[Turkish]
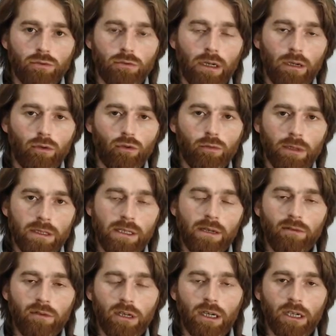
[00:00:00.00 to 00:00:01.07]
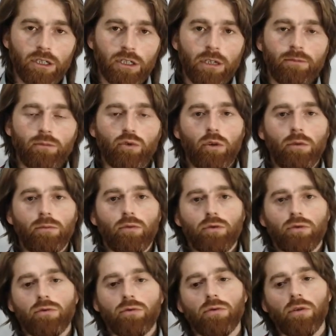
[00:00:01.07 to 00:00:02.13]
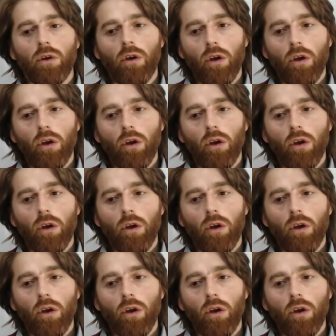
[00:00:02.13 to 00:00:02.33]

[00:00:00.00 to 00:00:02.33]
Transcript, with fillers: Yani okuma zevki aşılamış olmuyorsunuz.